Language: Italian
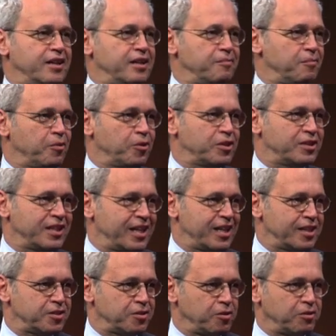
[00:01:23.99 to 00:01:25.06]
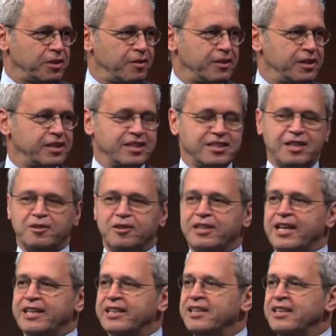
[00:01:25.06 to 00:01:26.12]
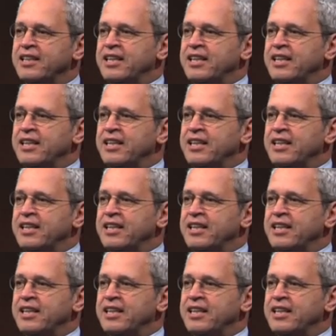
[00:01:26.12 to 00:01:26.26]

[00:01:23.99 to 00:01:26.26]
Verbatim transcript: in borsa assolutamente straordinaria